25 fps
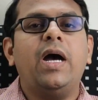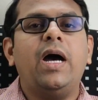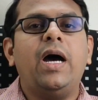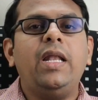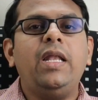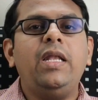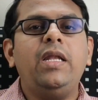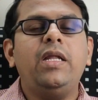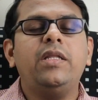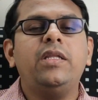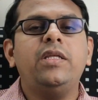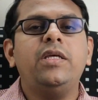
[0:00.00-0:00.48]

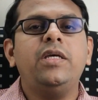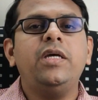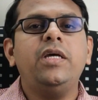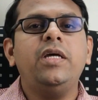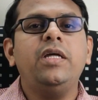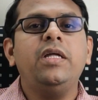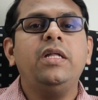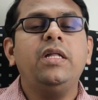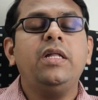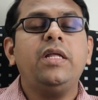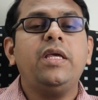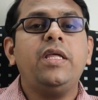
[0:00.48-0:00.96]
அல்லது
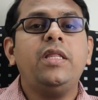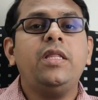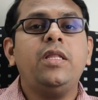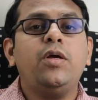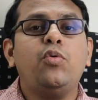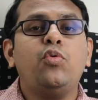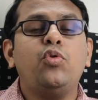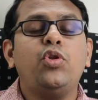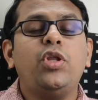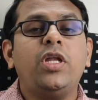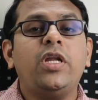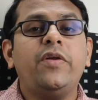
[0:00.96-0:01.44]
இந்த
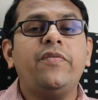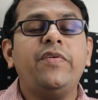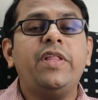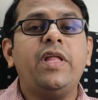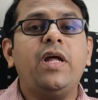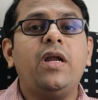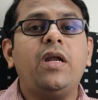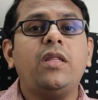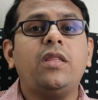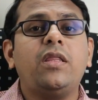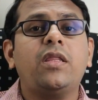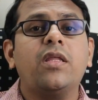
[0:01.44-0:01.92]

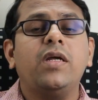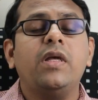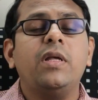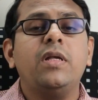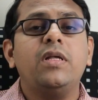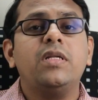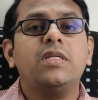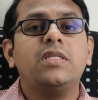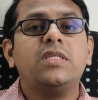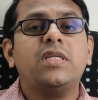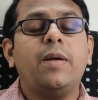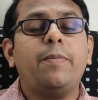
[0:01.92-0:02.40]
உதரவிதானத்துக்கு
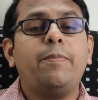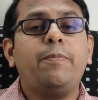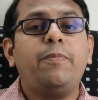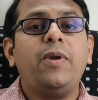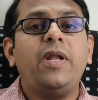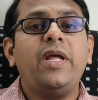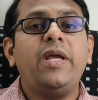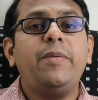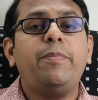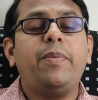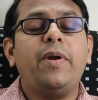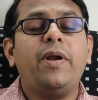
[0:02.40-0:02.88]

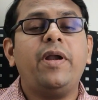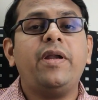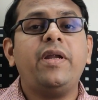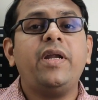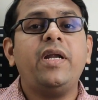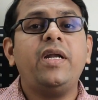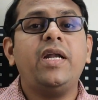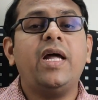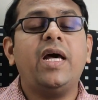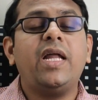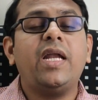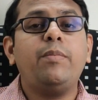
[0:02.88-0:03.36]
சப்ளை பண்ற
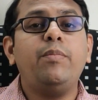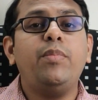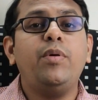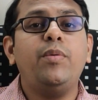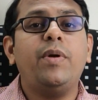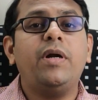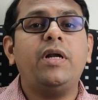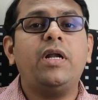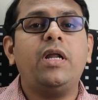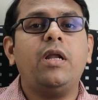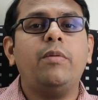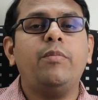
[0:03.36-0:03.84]
நரம்பு
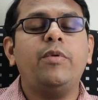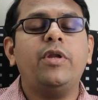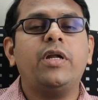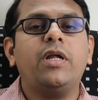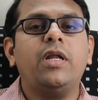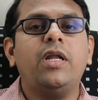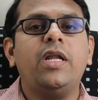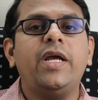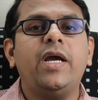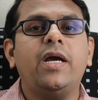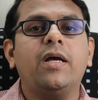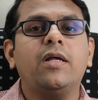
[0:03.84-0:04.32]
மண்டலம்
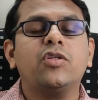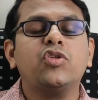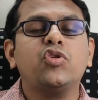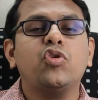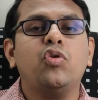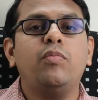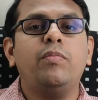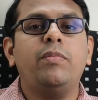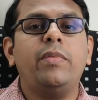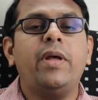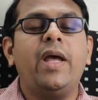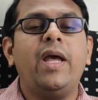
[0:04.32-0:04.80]
இருக்கு இல்லையா
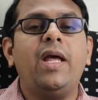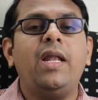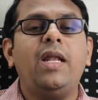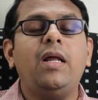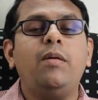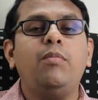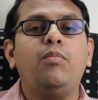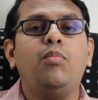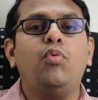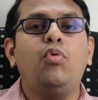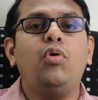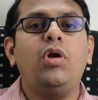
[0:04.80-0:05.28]
சோ மேல
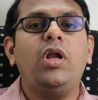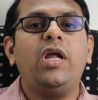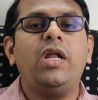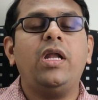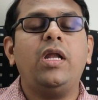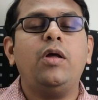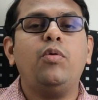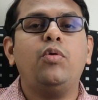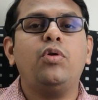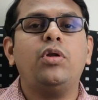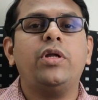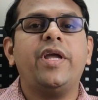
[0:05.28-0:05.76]

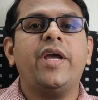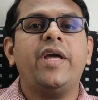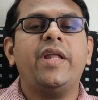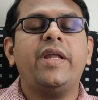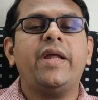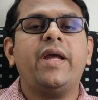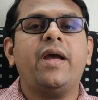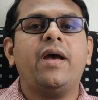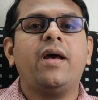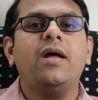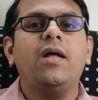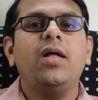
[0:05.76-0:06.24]
மூளையில ஒரு
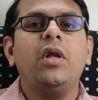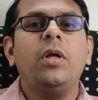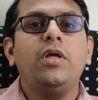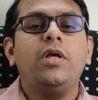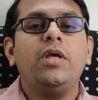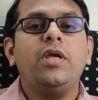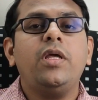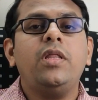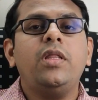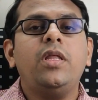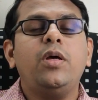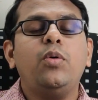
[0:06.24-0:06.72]
ஏரியா
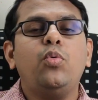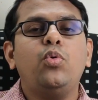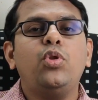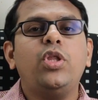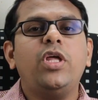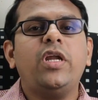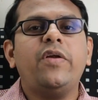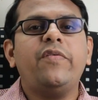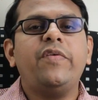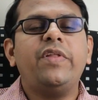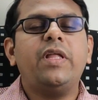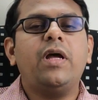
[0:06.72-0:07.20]
இந்த
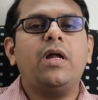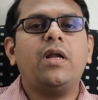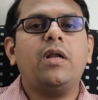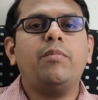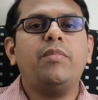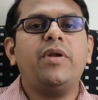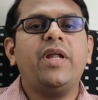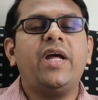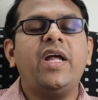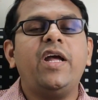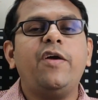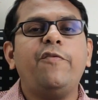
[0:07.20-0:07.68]

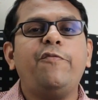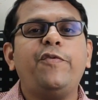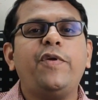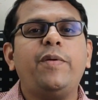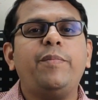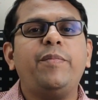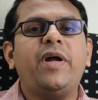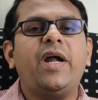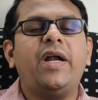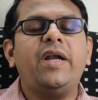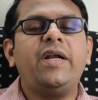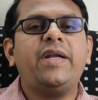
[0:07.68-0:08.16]
உதரவிதானம்
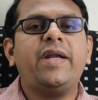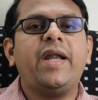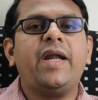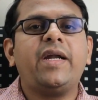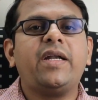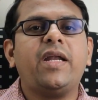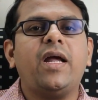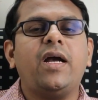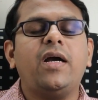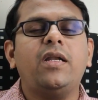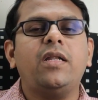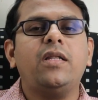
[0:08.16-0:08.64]
டயாப்ரம்
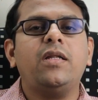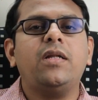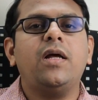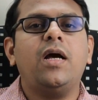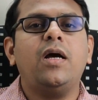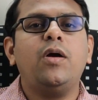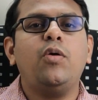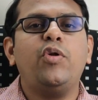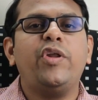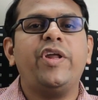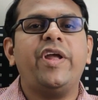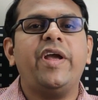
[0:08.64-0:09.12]
கண்ட்ராக்ட்
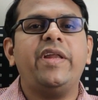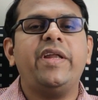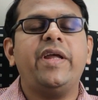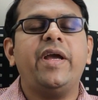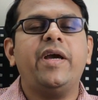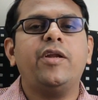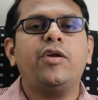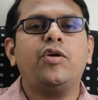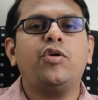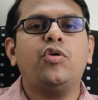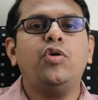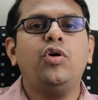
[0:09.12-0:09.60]
ஆகிறதுக்காக ஒரு
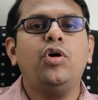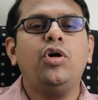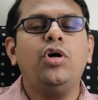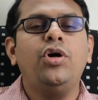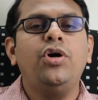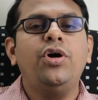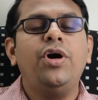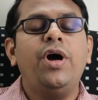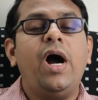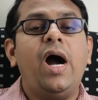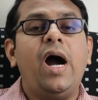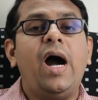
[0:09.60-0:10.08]
ஏரியா இருக்கும்
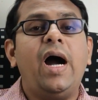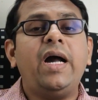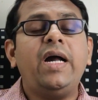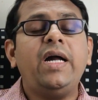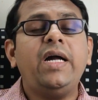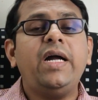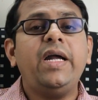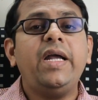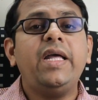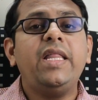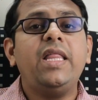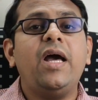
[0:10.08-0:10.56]

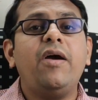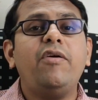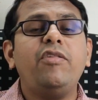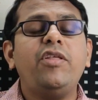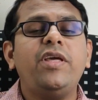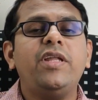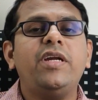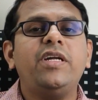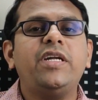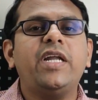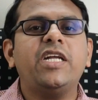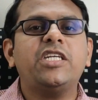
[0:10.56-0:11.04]
அங்க ஏதாவது
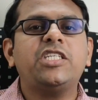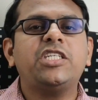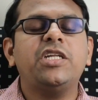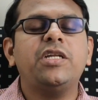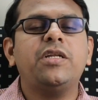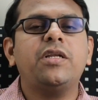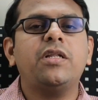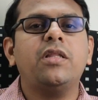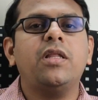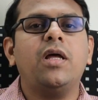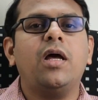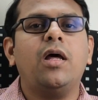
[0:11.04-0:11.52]

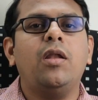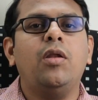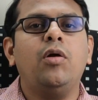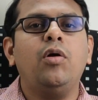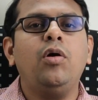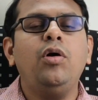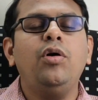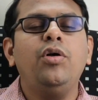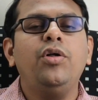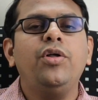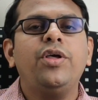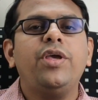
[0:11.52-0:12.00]
இரிட்டேஷன்
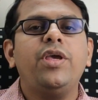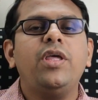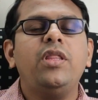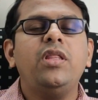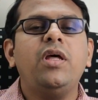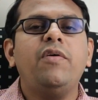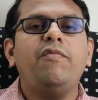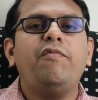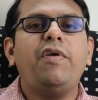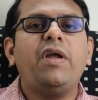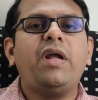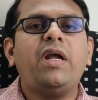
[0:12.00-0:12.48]
இருந்தாலும்
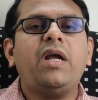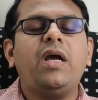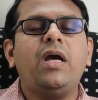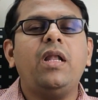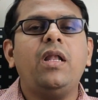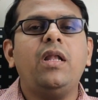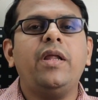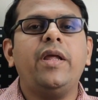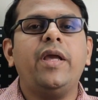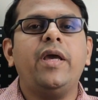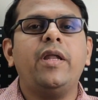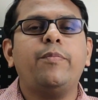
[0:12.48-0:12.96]
இந்த
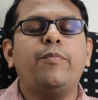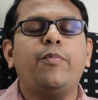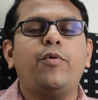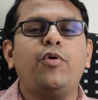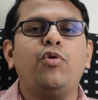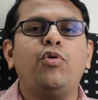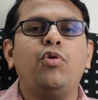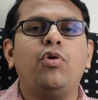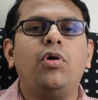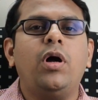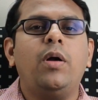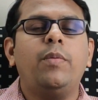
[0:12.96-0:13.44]
விக்கல்
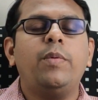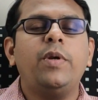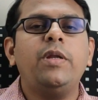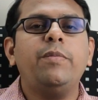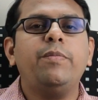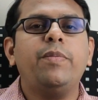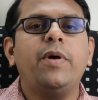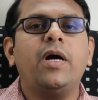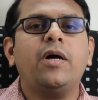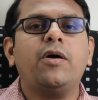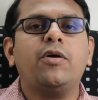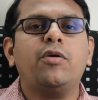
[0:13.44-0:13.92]
ஏற்படும்
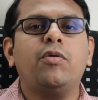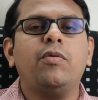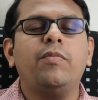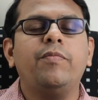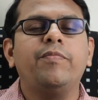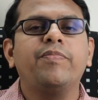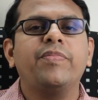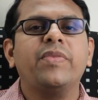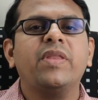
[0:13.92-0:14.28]
அப்படின்னு பாக்குறோம்